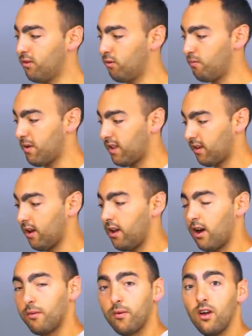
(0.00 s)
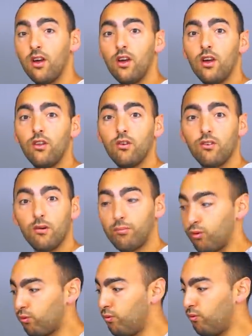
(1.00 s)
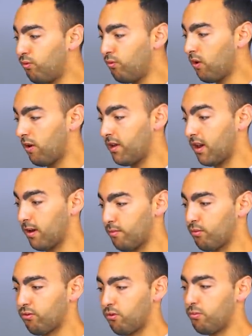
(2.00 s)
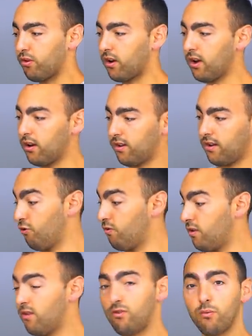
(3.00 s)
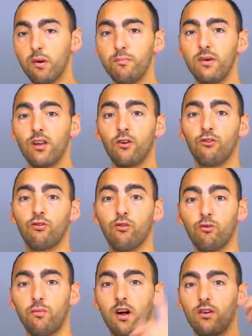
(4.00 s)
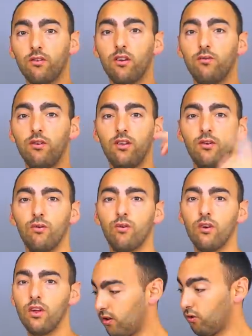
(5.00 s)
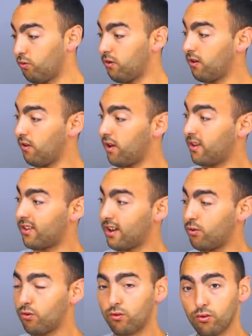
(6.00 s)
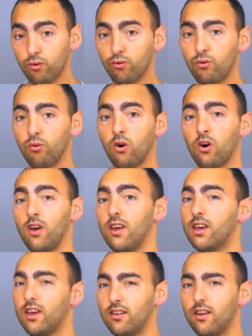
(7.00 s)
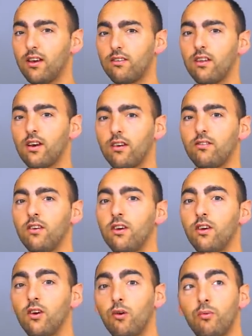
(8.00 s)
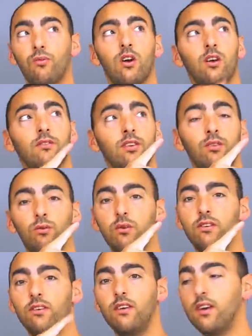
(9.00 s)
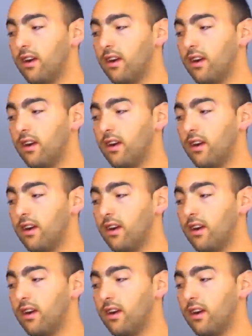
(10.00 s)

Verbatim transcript: de mettre l'arbre dans un pot de culture avec un bon substrat. J'utilise le même mélange dont je parle dans cette vidéo. Ensuite, il y a eu la taille de structure qui était assez drastique. On peut voir la vidéo ici.